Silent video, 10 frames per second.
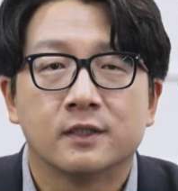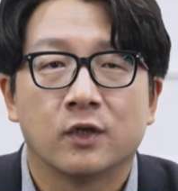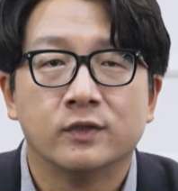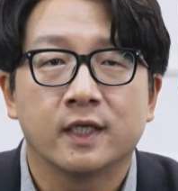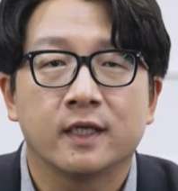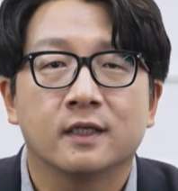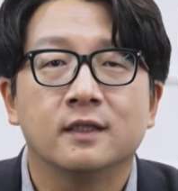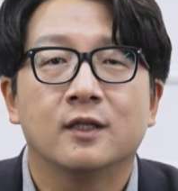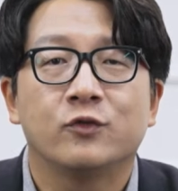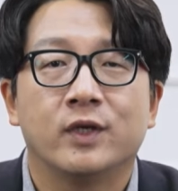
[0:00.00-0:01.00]
전쟁이
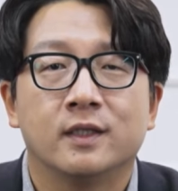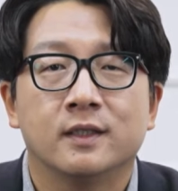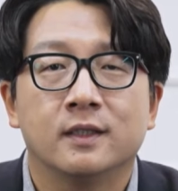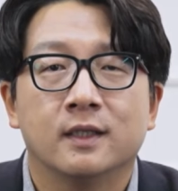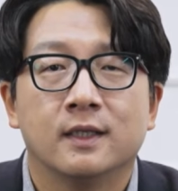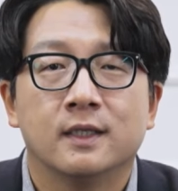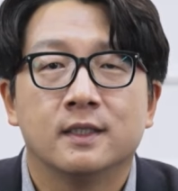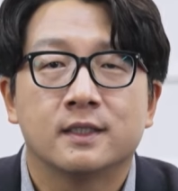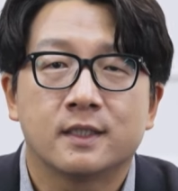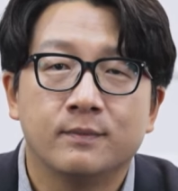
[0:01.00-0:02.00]
끝난 뒤에는
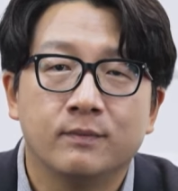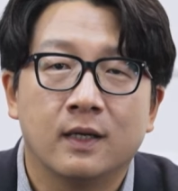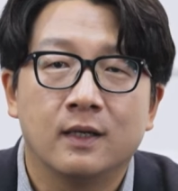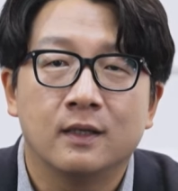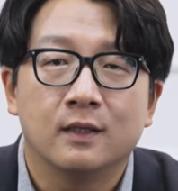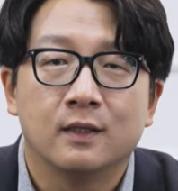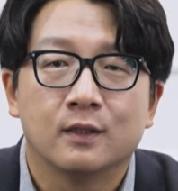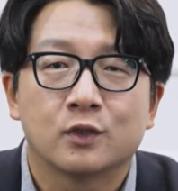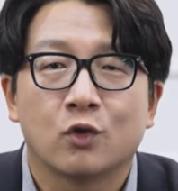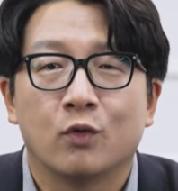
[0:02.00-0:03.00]
신발,
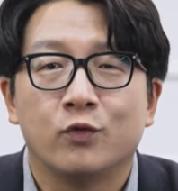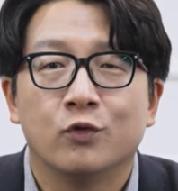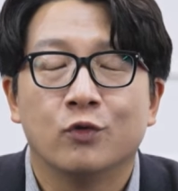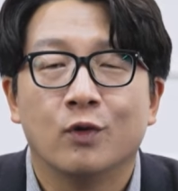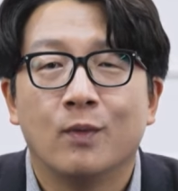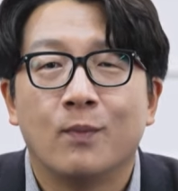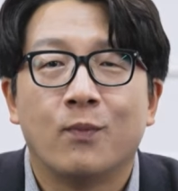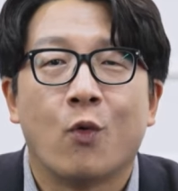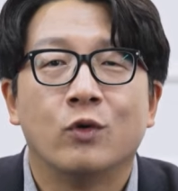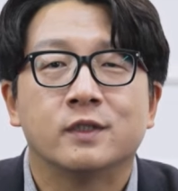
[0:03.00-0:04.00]
섬유,
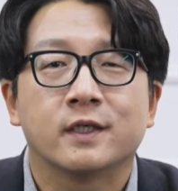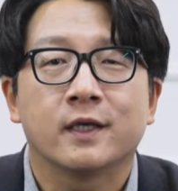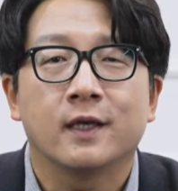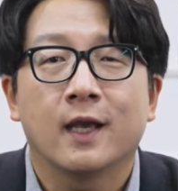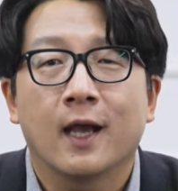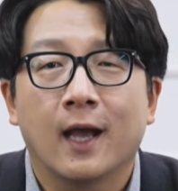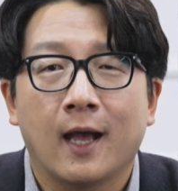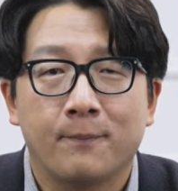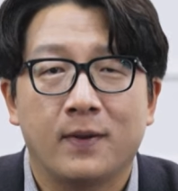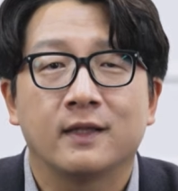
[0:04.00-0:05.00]
봉제,
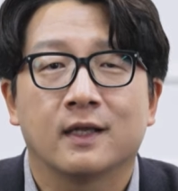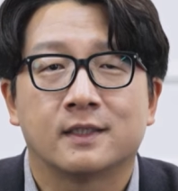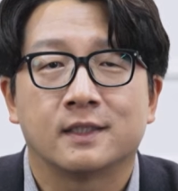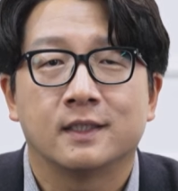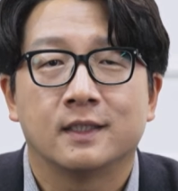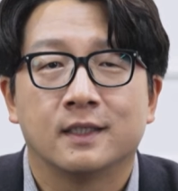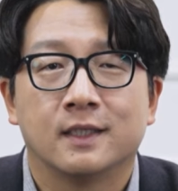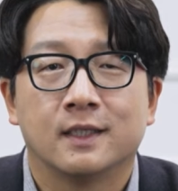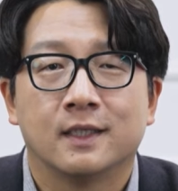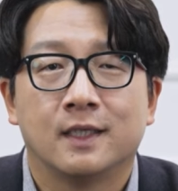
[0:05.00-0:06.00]
합판까지
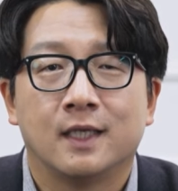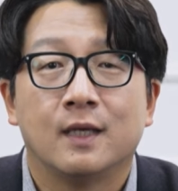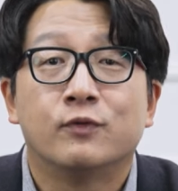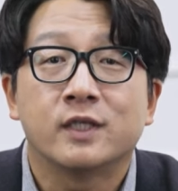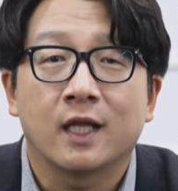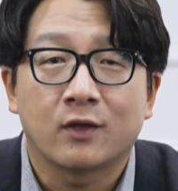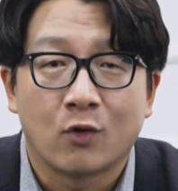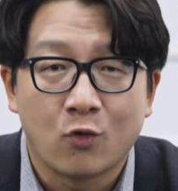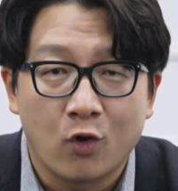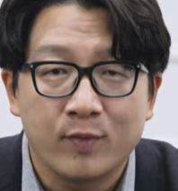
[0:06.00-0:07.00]
부산의
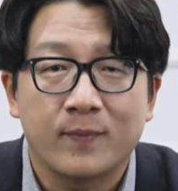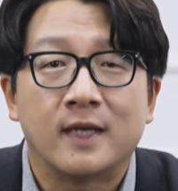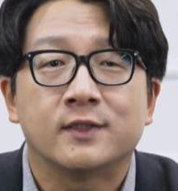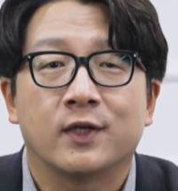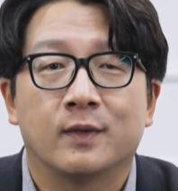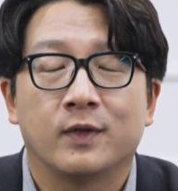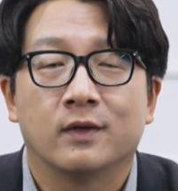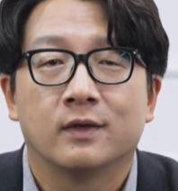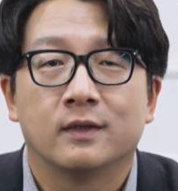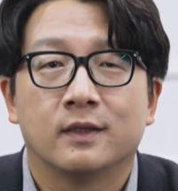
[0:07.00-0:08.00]
경공업이
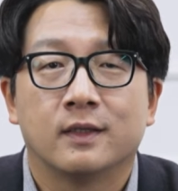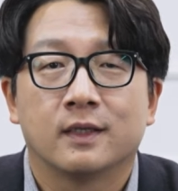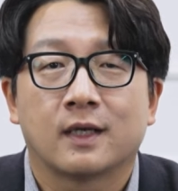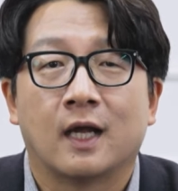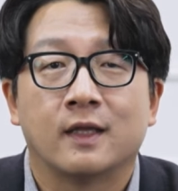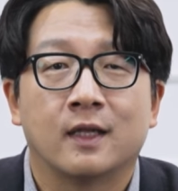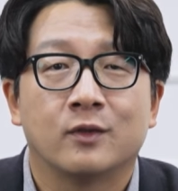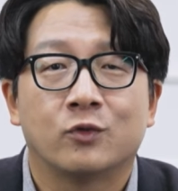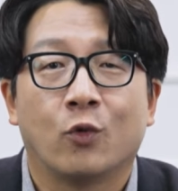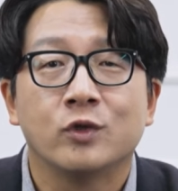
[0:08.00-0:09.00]
발전하며
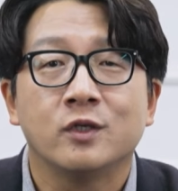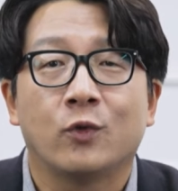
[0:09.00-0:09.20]
가난한 도시